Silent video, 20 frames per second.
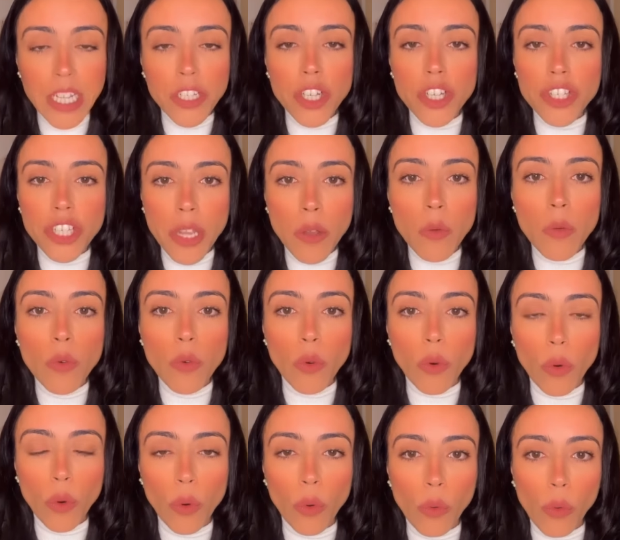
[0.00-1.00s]
a gente tem
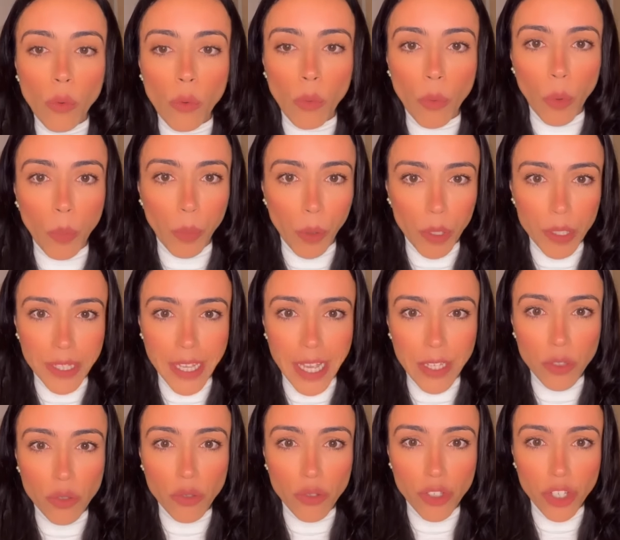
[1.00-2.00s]
um, um, um
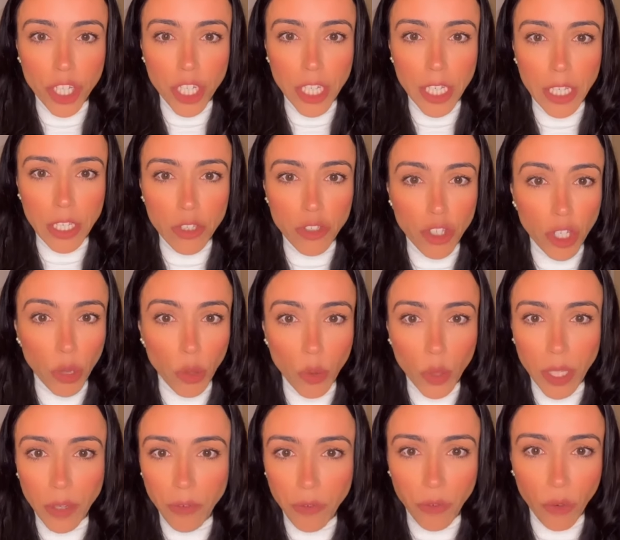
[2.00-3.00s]
processo de, de
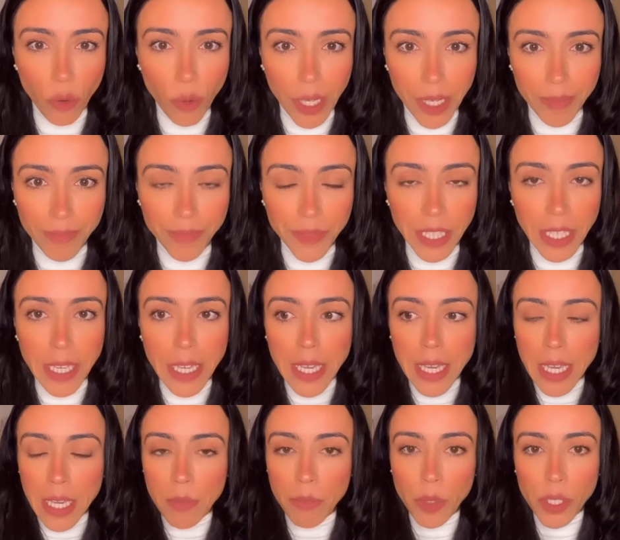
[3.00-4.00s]
luta e fuga.
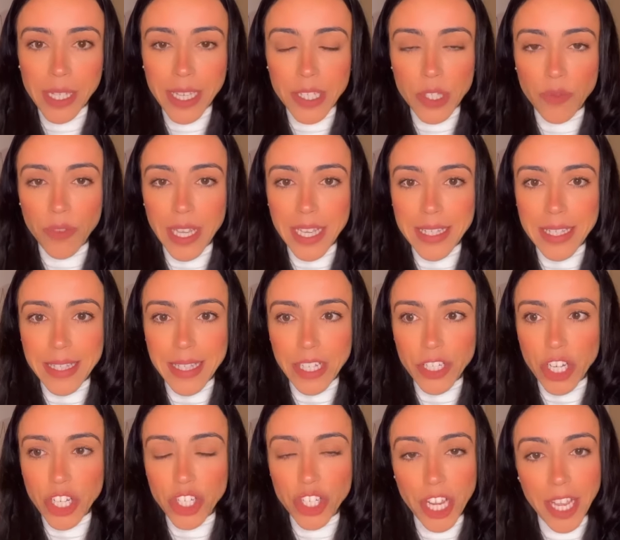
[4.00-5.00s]
E muitas
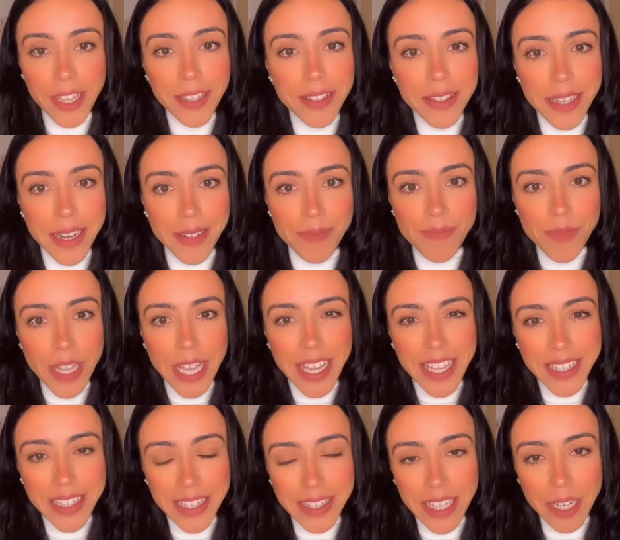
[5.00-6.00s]
vezes a gente entra
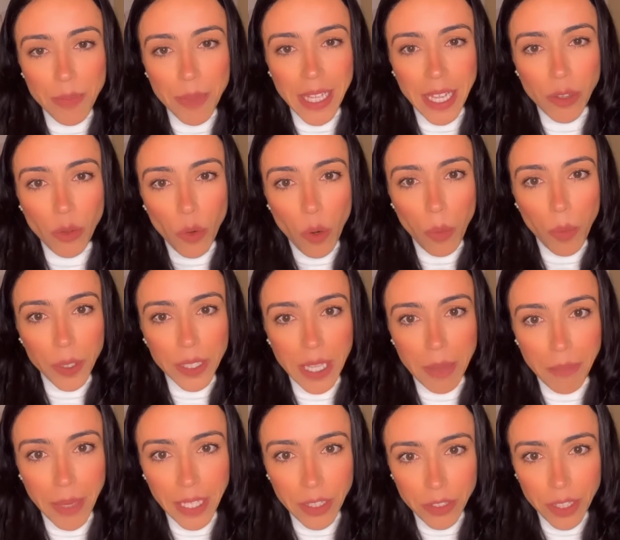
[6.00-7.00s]
em determinado
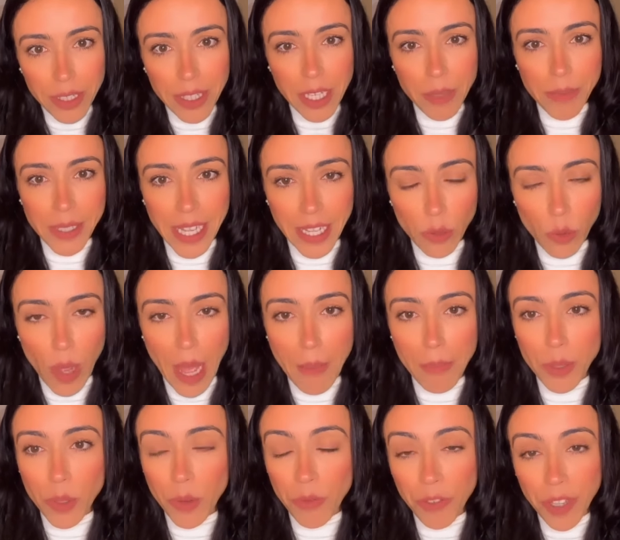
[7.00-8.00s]
comportamento, determinado
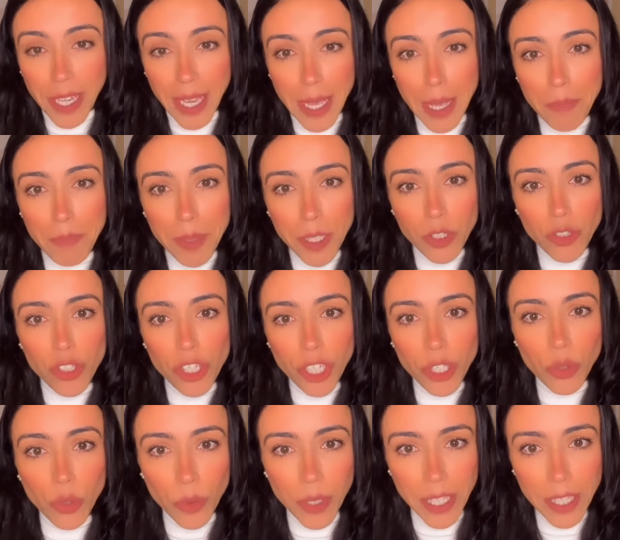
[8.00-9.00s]
hábito e fica
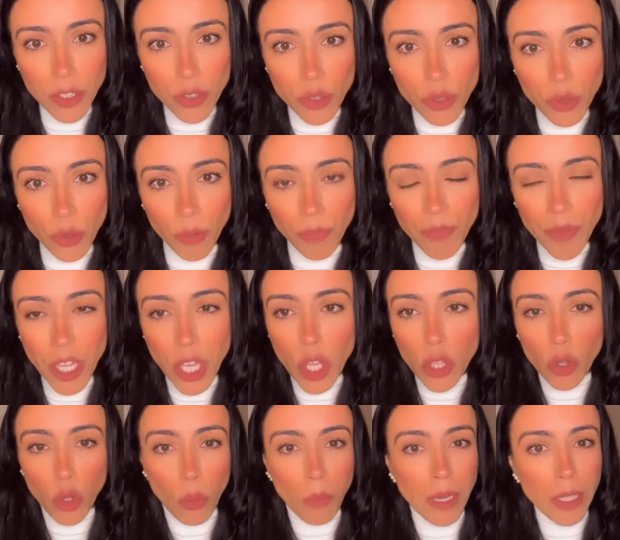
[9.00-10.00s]
repetindo isso,
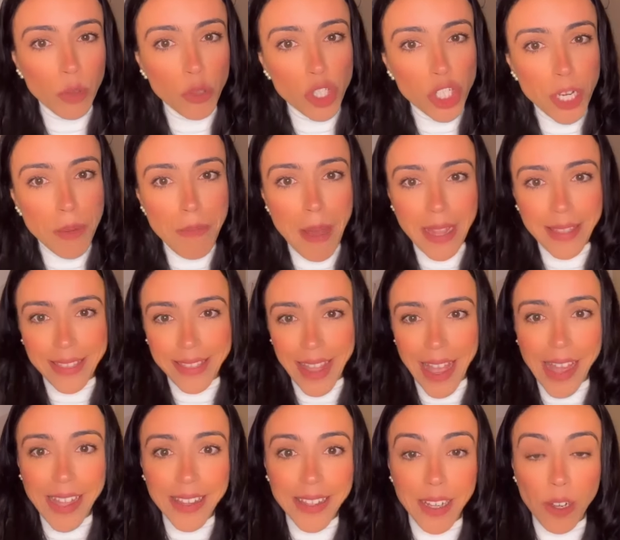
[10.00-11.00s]
tomando
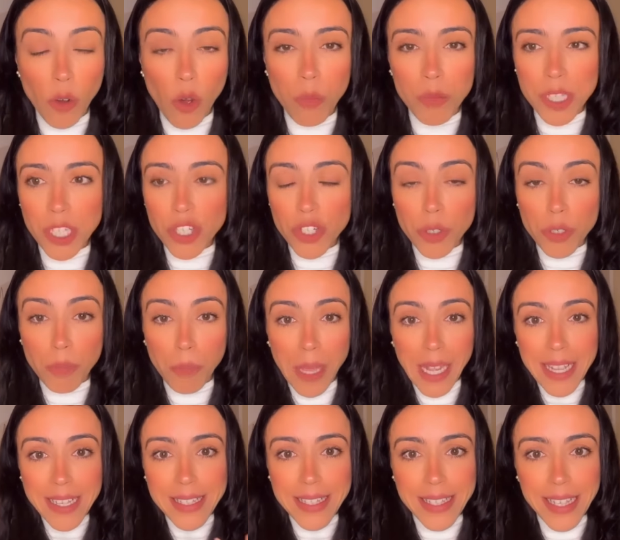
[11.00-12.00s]
chibatada, como se a gente
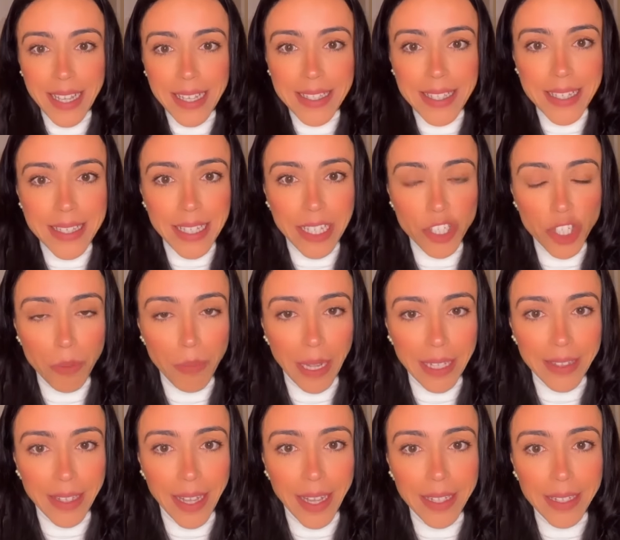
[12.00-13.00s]
merecesse essa
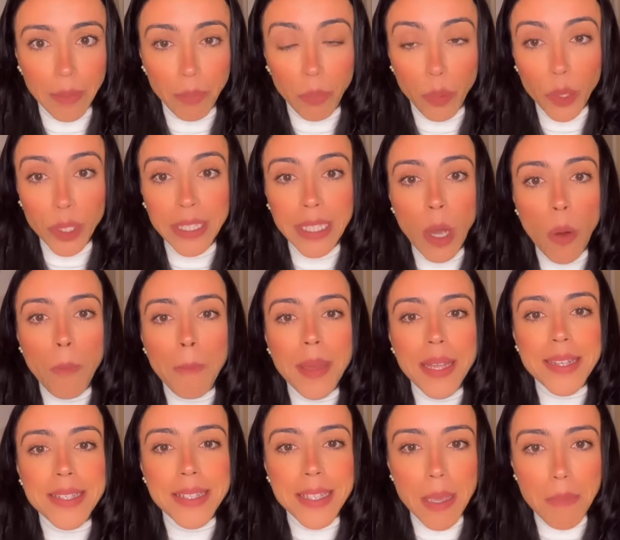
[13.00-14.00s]
chibatada por não
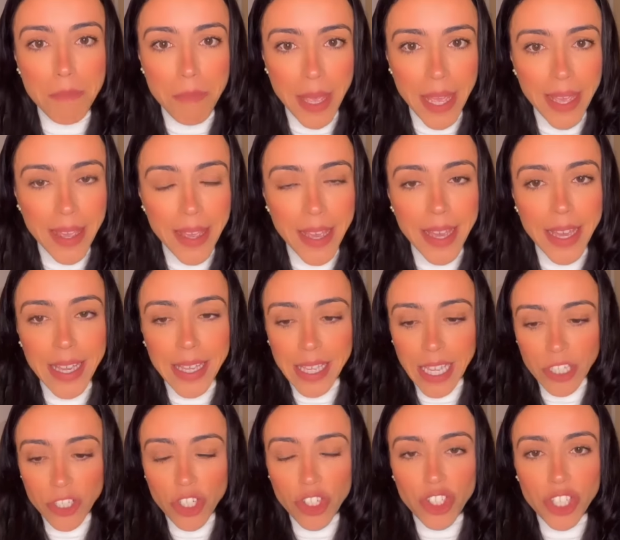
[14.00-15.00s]
perceber
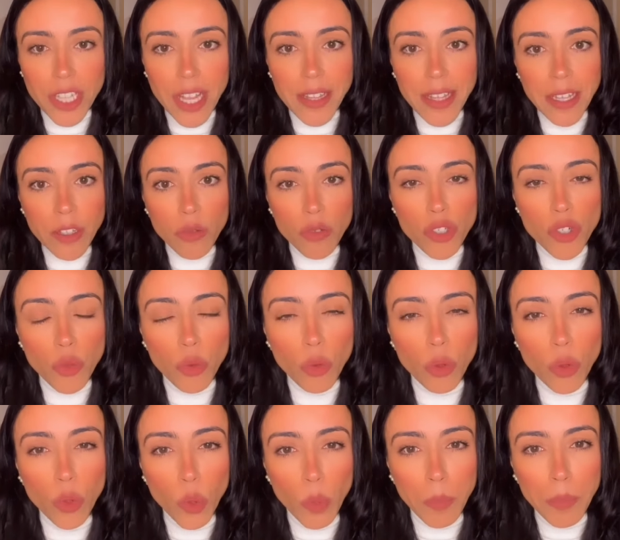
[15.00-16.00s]
que a gente está dentro de
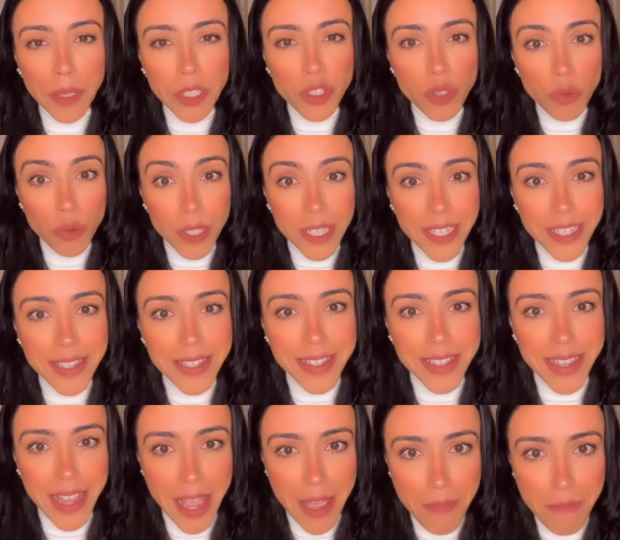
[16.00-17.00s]
um loop, de um
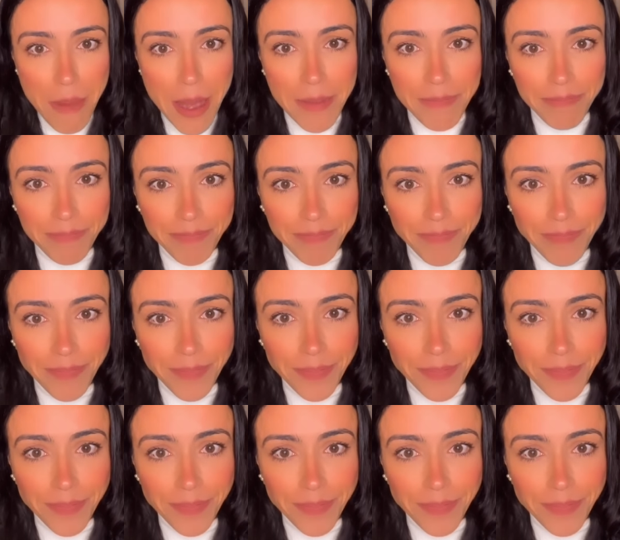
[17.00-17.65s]
sistema